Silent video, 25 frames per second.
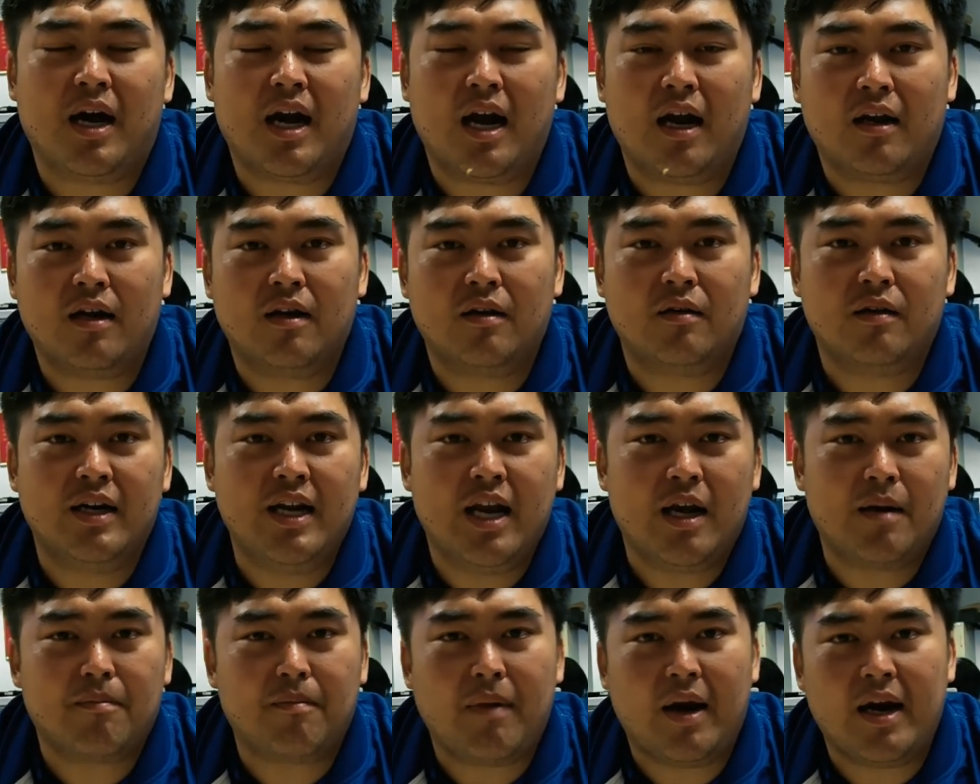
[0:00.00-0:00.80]
บางครั้ง
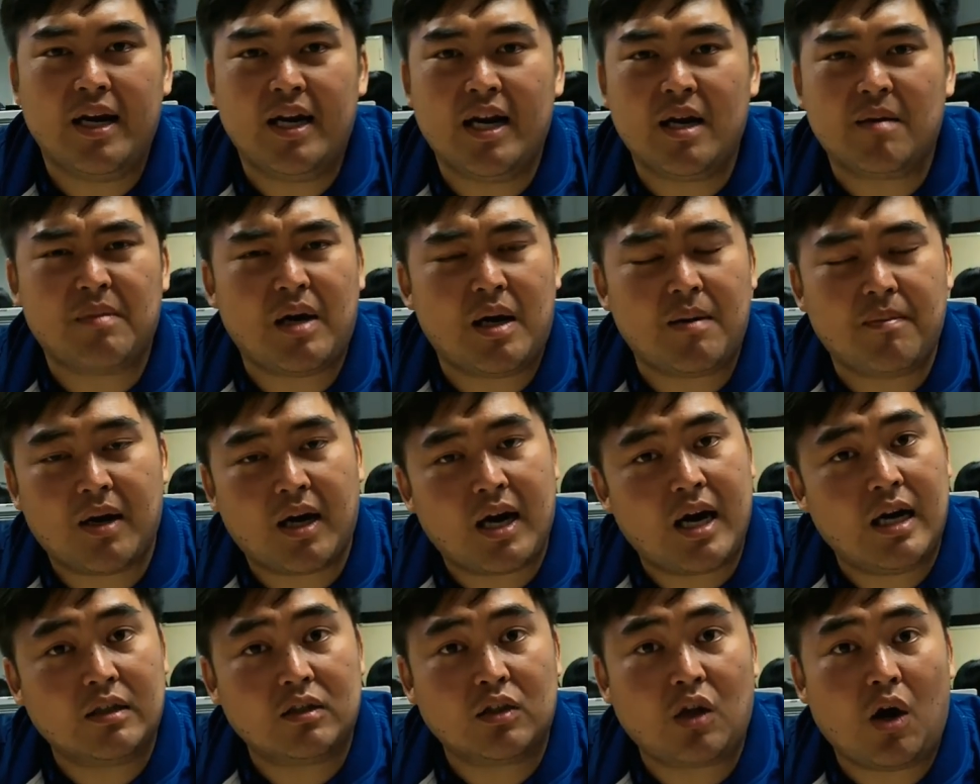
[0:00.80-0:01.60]
เลี่ยงไปเลี่ยงมา
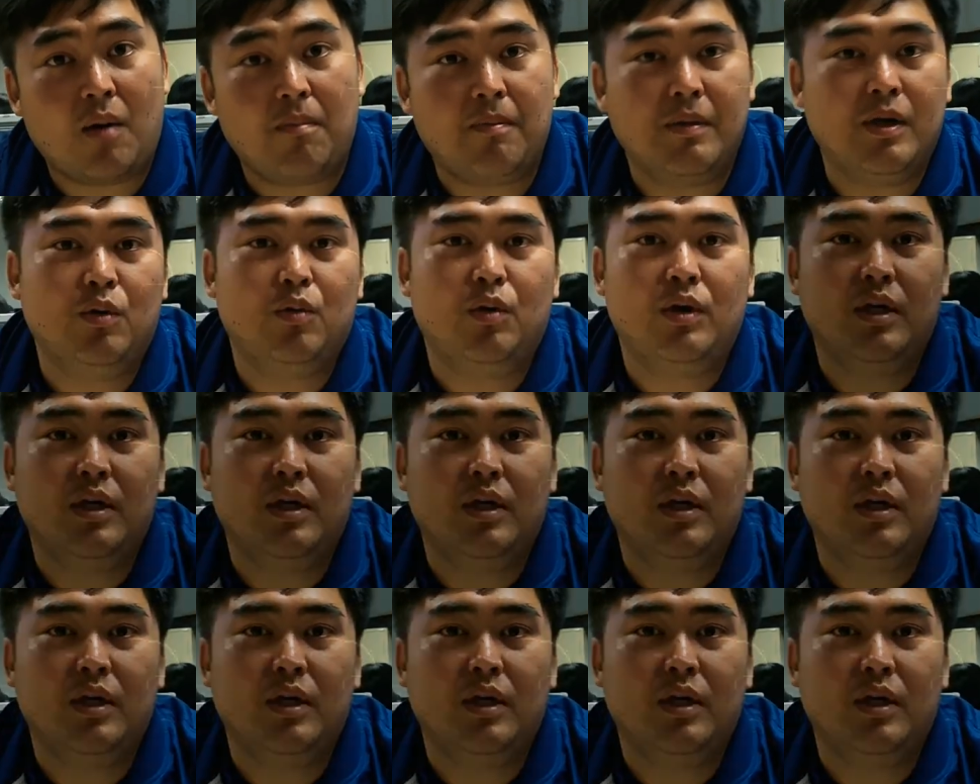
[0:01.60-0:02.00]
บางครั้งตอบไม่